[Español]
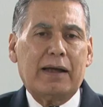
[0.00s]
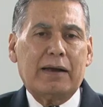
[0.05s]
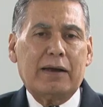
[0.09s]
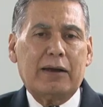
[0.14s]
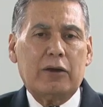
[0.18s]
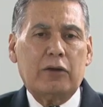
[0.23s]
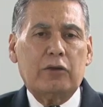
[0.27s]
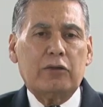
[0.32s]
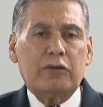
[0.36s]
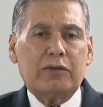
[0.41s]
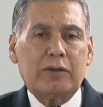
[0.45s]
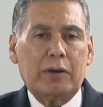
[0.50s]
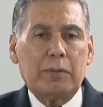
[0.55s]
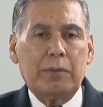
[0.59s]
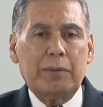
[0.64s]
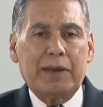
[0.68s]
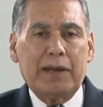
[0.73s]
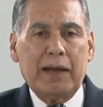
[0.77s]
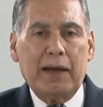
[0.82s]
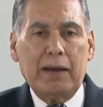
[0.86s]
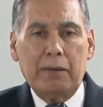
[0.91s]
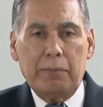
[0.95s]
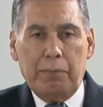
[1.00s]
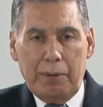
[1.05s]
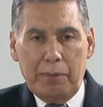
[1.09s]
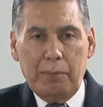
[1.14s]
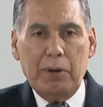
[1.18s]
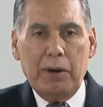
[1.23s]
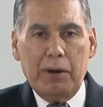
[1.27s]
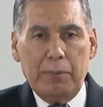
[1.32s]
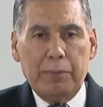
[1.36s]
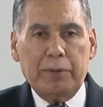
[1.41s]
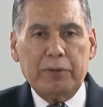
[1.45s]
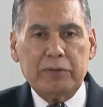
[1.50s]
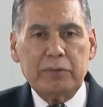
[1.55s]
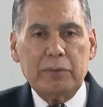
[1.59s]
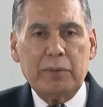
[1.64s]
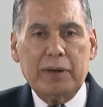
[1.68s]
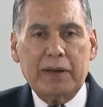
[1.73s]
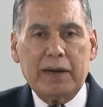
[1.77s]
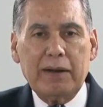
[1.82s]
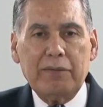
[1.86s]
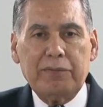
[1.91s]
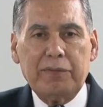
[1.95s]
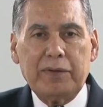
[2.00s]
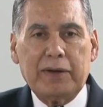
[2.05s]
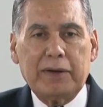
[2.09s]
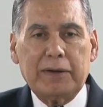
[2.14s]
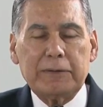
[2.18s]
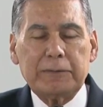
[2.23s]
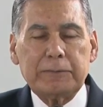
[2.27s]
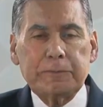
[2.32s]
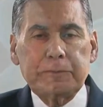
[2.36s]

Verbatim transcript: región cervical. Vamos a la próxima gráfica.